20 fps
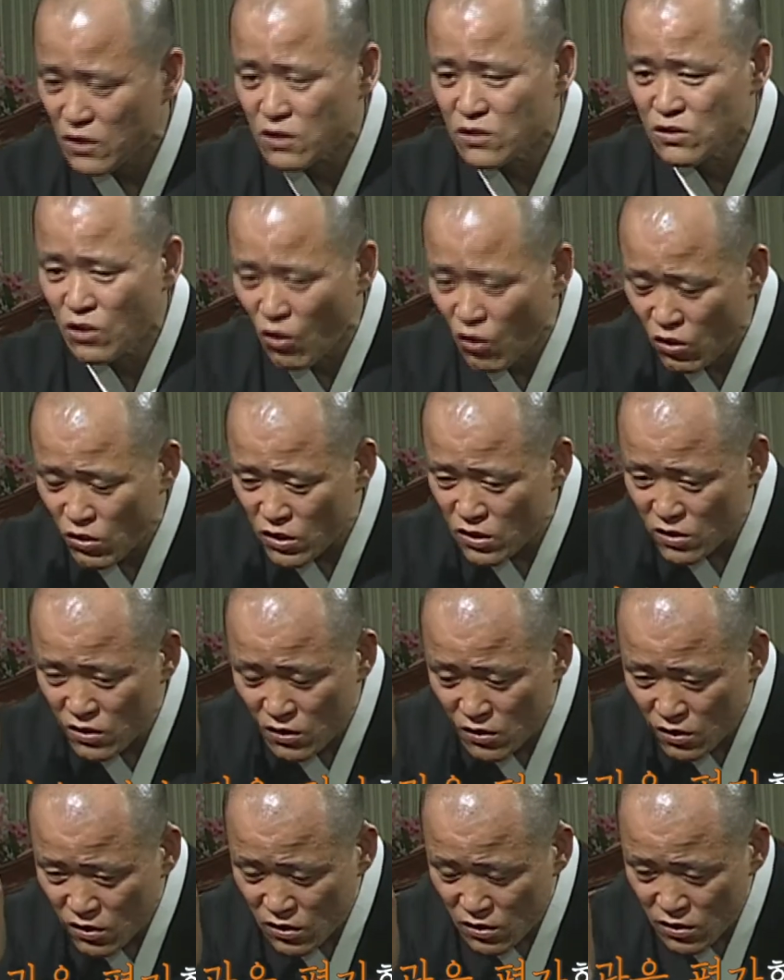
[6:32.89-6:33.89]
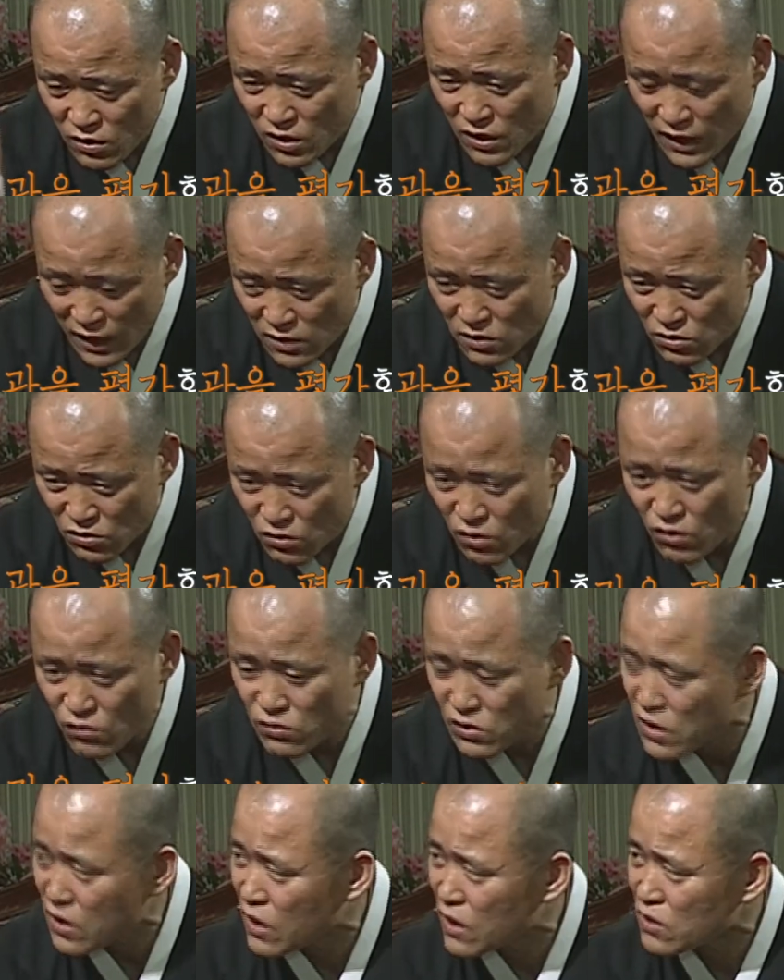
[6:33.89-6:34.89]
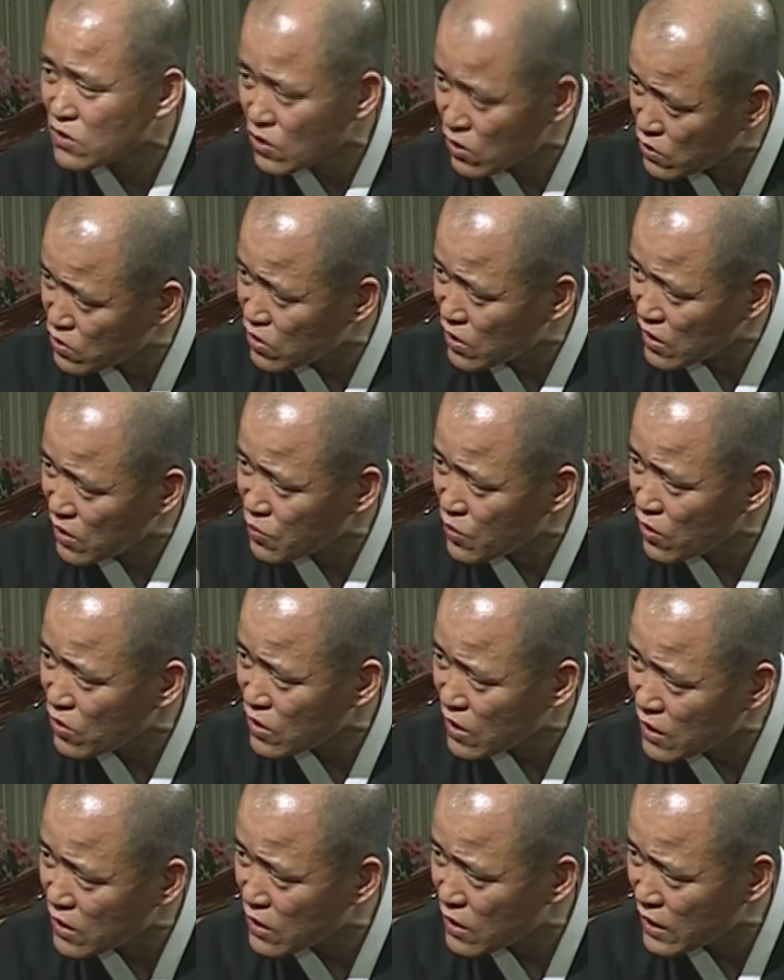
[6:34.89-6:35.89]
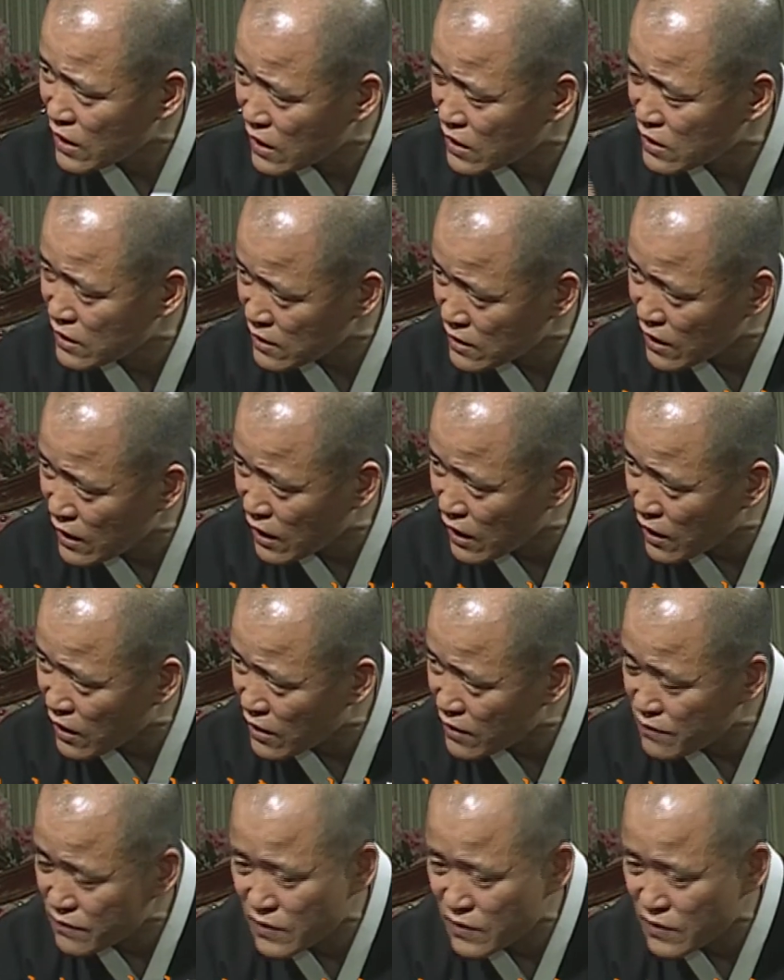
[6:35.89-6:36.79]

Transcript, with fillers: 여부를 가지고 우리가 철저하게 평가를 해야 된다.